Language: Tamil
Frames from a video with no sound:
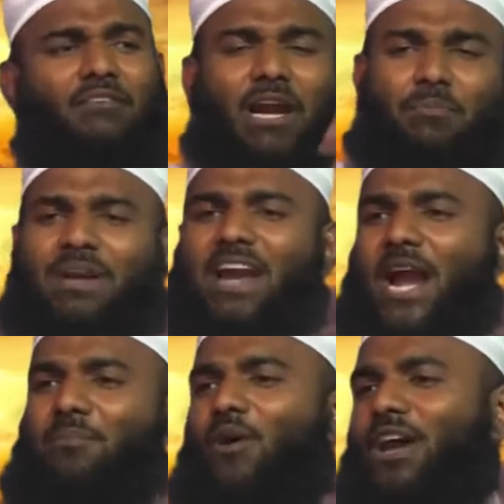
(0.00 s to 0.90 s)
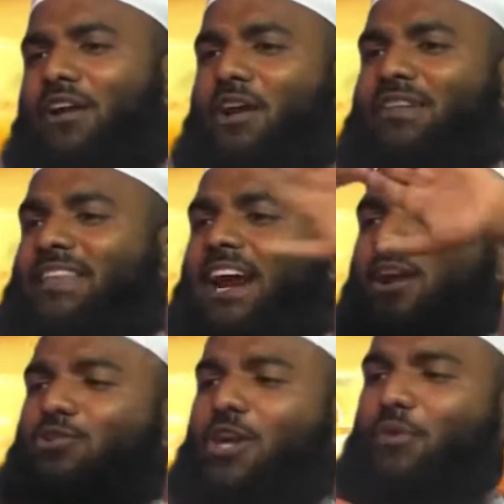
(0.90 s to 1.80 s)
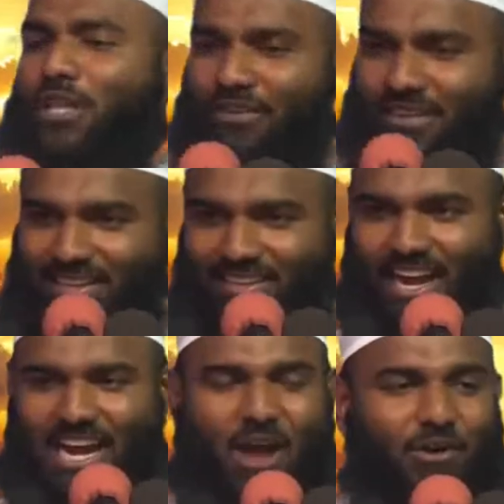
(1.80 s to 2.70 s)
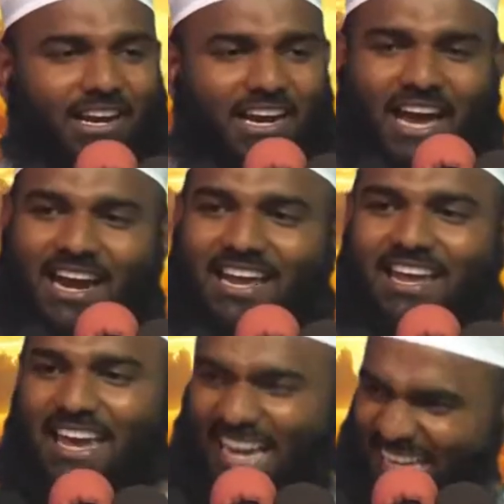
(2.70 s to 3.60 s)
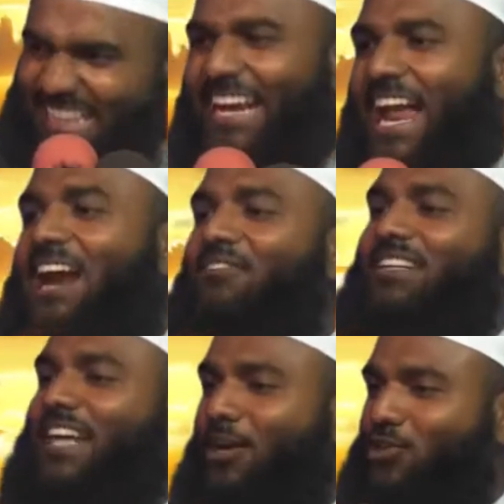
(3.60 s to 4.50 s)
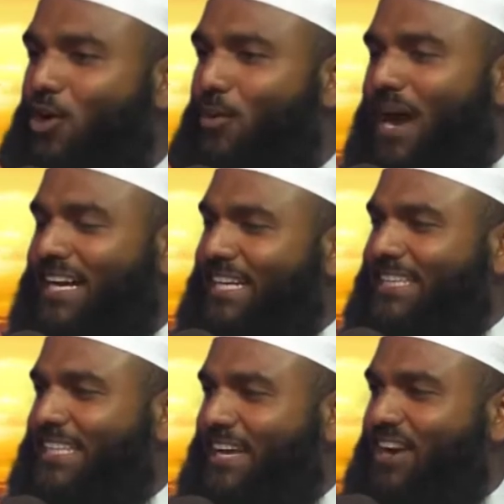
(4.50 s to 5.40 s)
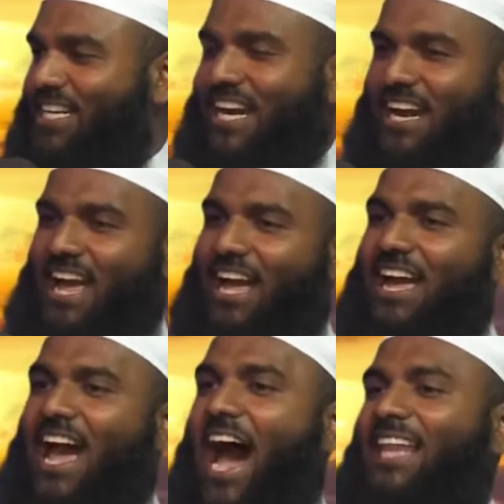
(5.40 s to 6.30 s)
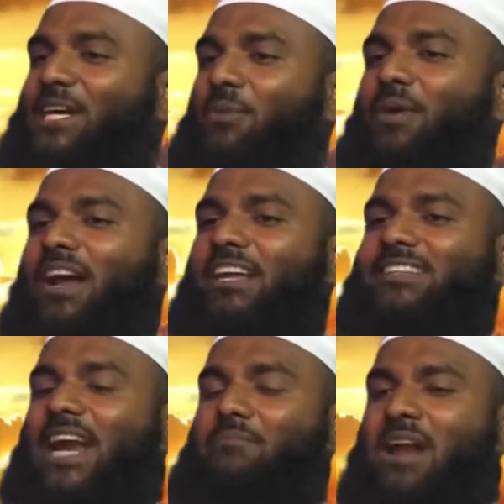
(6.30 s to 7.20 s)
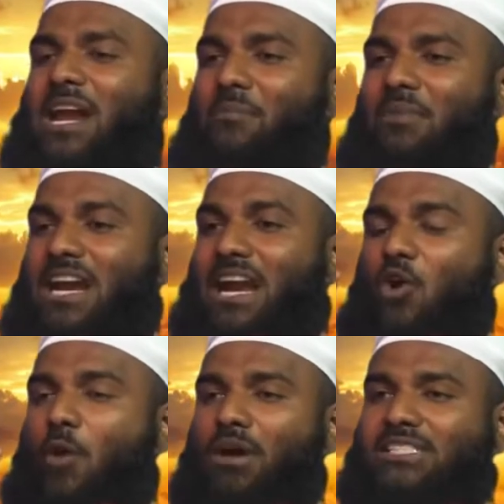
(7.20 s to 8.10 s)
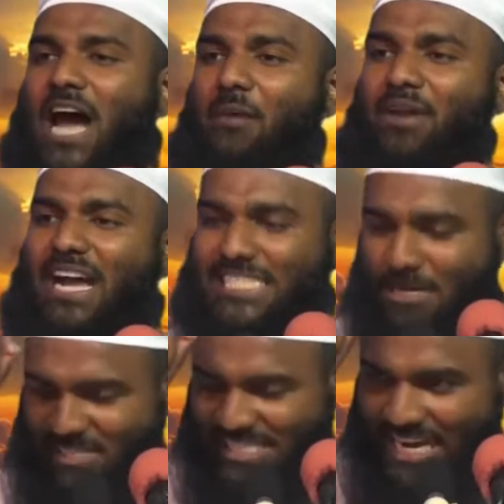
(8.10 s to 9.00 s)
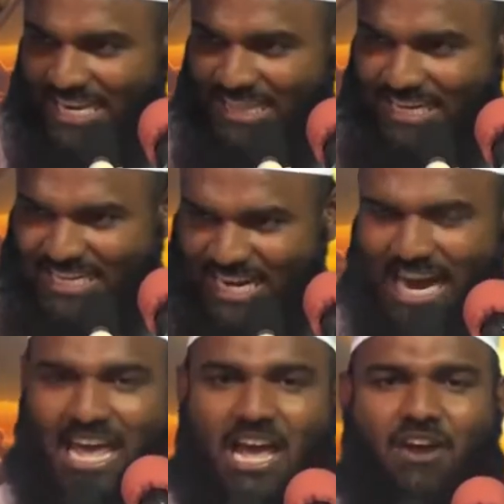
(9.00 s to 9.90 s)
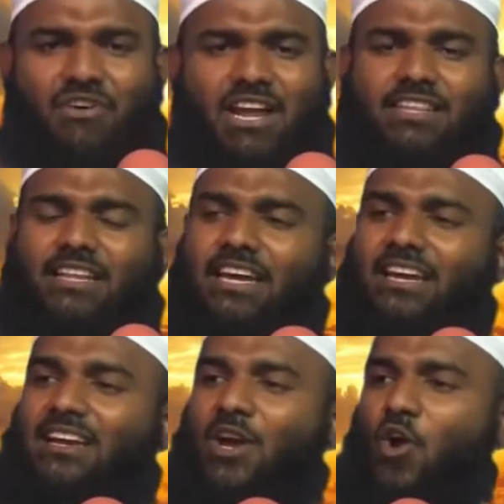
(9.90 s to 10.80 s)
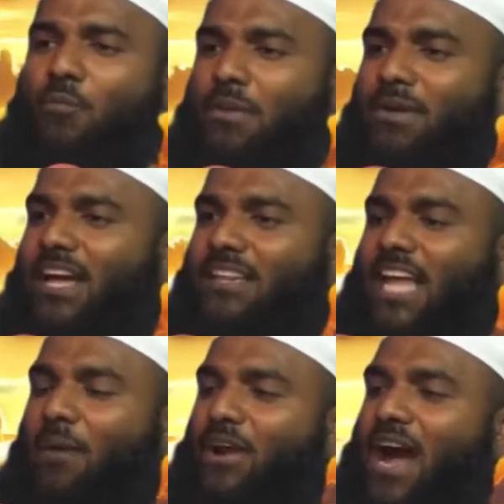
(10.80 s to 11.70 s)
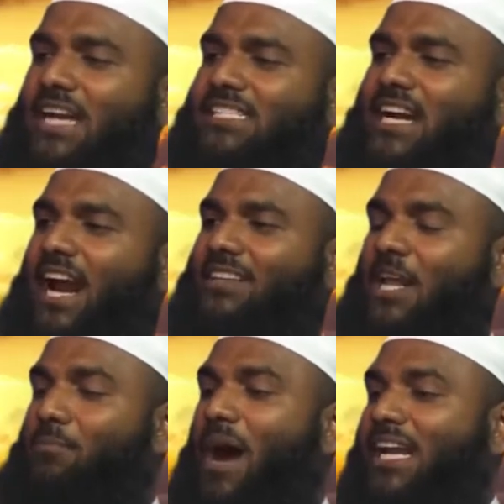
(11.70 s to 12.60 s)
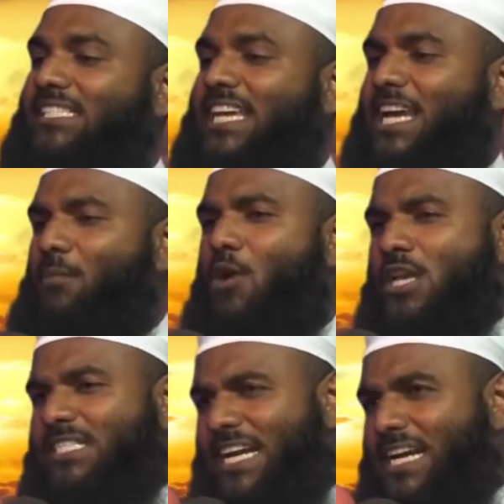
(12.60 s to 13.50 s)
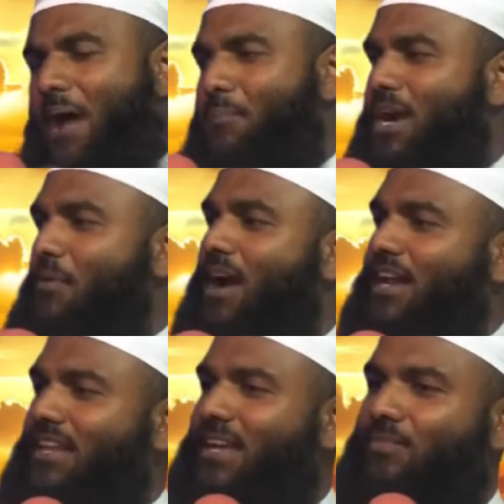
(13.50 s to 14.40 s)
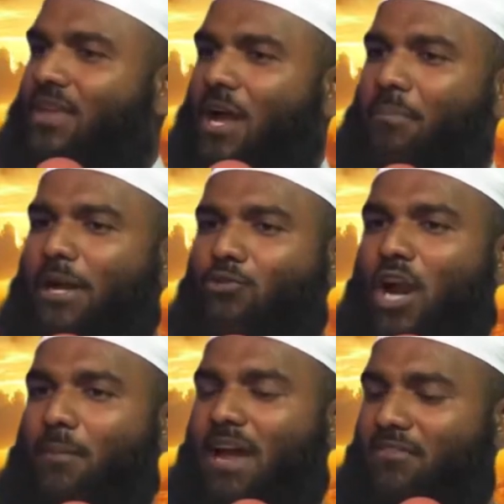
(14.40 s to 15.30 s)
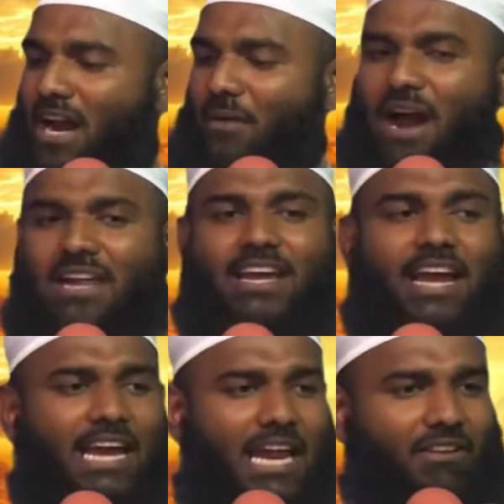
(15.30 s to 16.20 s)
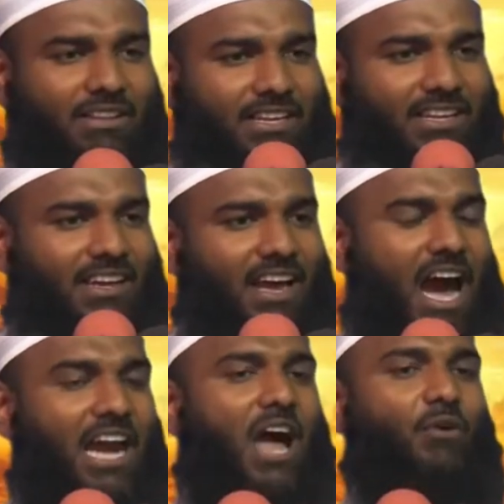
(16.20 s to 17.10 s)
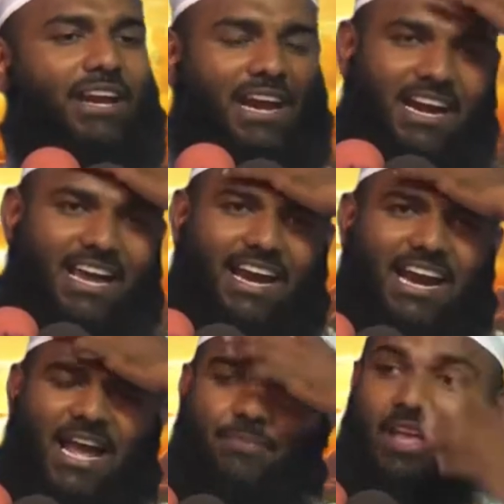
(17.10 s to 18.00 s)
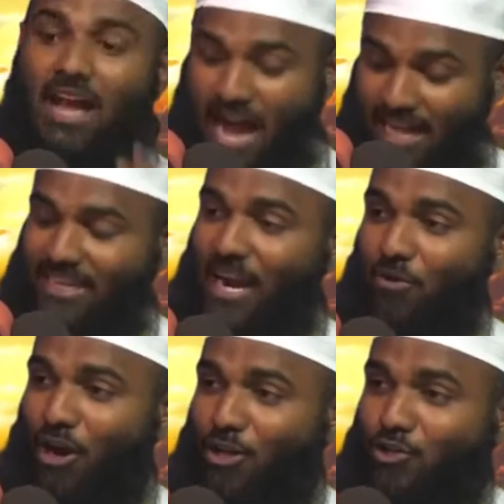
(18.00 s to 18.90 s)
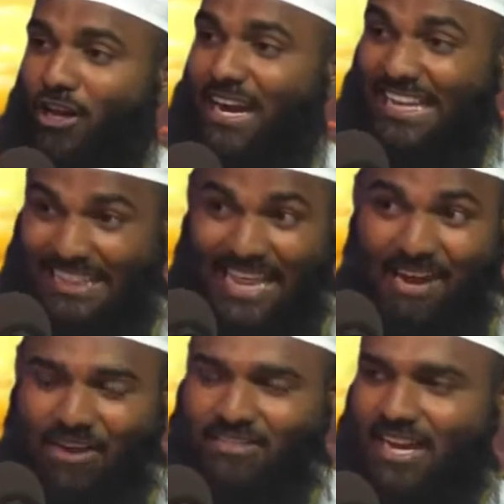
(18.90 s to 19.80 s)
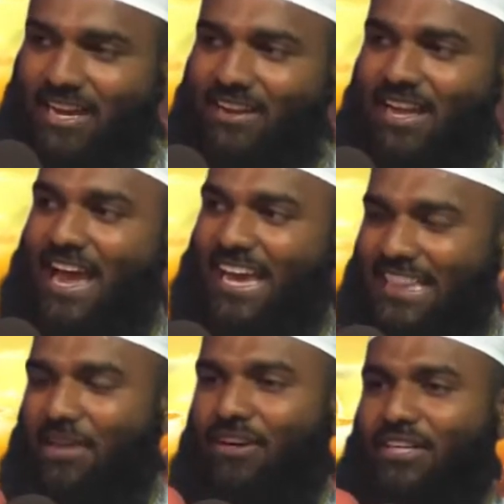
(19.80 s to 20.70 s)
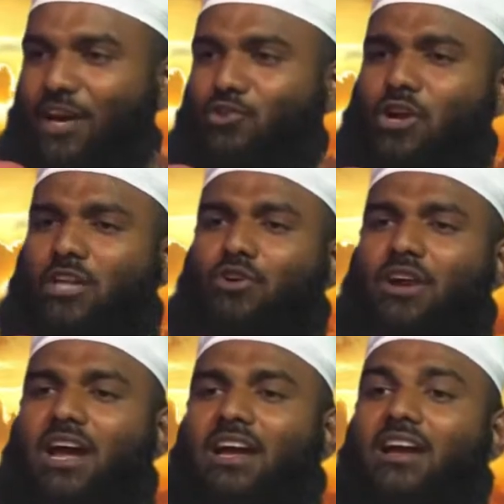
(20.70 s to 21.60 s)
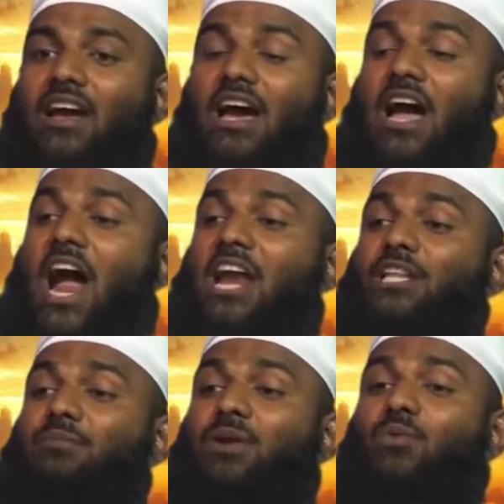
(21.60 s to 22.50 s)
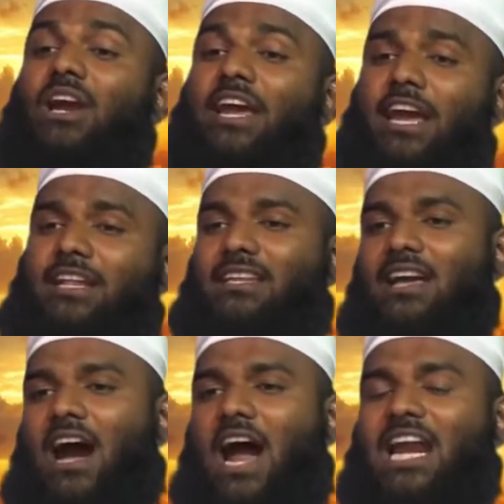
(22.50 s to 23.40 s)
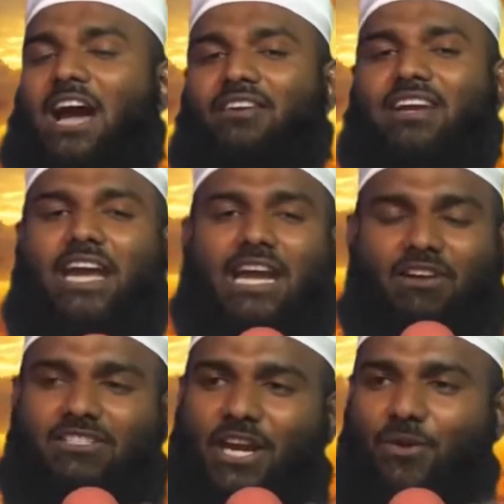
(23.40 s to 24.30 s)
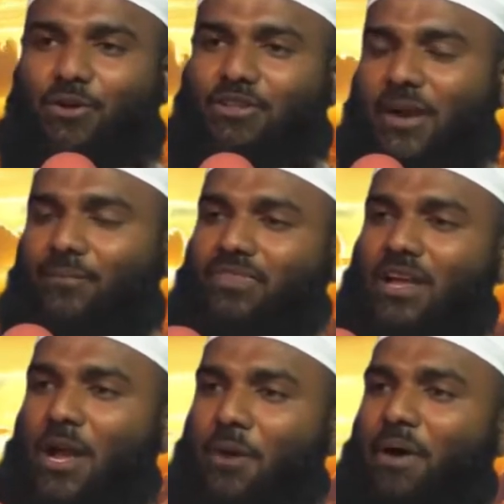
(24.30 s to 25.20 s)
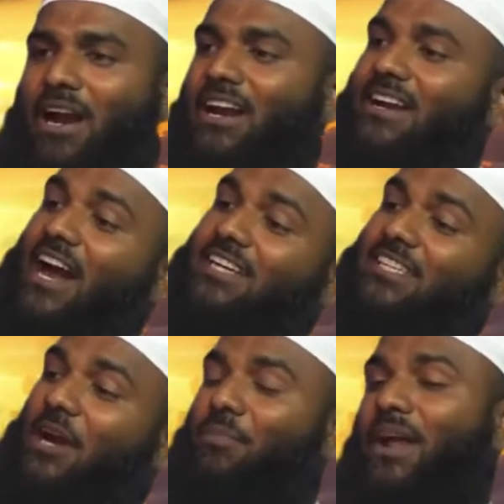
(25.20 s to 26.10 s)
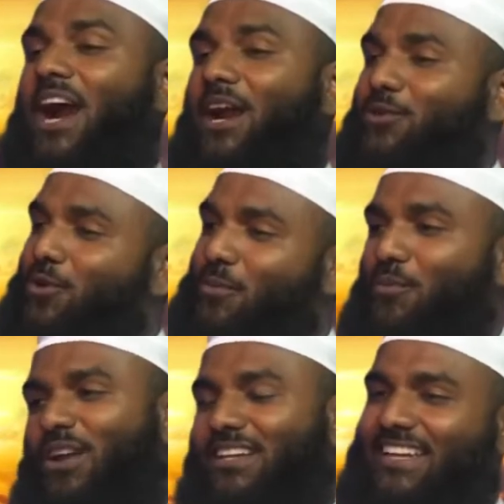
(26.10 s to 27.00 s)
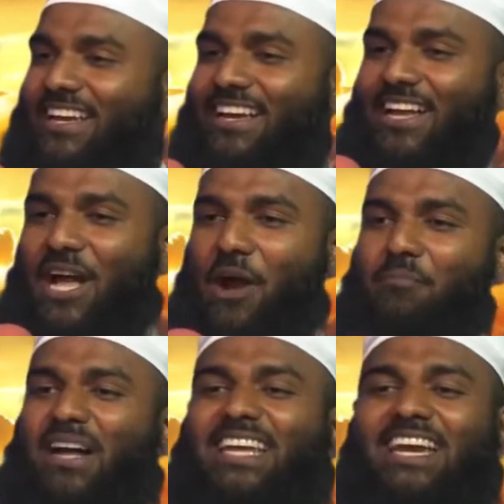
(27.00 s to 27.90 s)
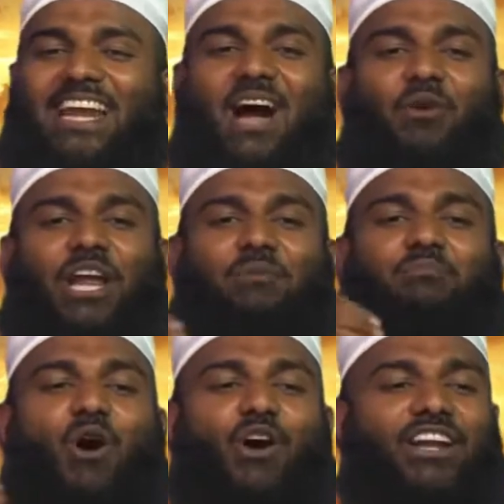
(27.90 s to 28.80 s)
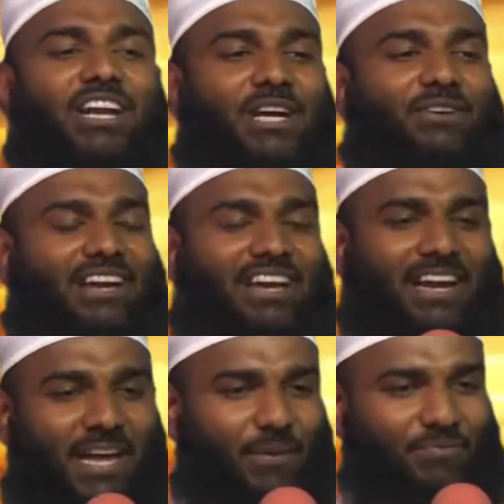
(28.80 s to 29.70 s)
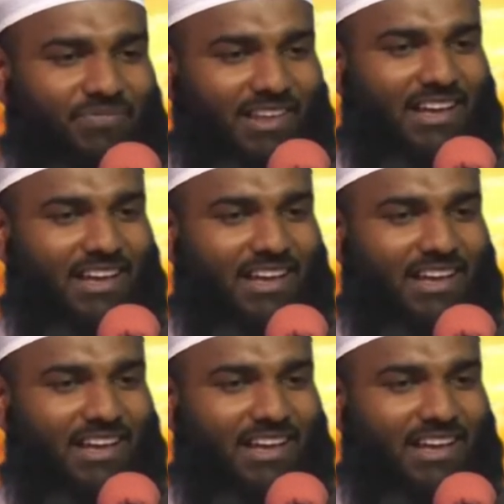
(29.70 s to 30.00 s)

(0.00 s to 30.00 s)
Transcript: அவர்கள் பின்னாடி போக இவர்கள் வந்தார்கள் யுத்தம் முடிந்து விட்டது அல்லாஹுடைய நிலையார்களே இதுதான் நாங்கள் வெற்றி என்று சொல்லுவோம் அடித்து வெற்றி இல்லை அதுக்கு பிறகுதான் மெல்ல மெல்ல ரோம சாம்ராஜ்யம் சரிந்து கீழே விழுந்தது உமர் பின் ஹத்தாபுடைய ஆட்சி காலத்தில் பாரசீகம் சின்ன பின்னமானது பைத்துல் அபியல் வெள்ள மாளிகை கையிலே வந்தது அல்லாஹுடைய நல்லடியார்களே அதனால் உங்களுக்கு சொல்கிறேன் இதுதான் வெற்றி இந்த வெற்றியை ரசூல்லா சொன்னாங்க ஹாலிது பின் வலித் அல்லாஹ் அவர் கையில் வெற்றியை கொடுத்தான் பல நாட்கள் பிரயாண தூரம் முடிந்து மதீனாவுடைய போர்டருக்கு வருகிற நேரம்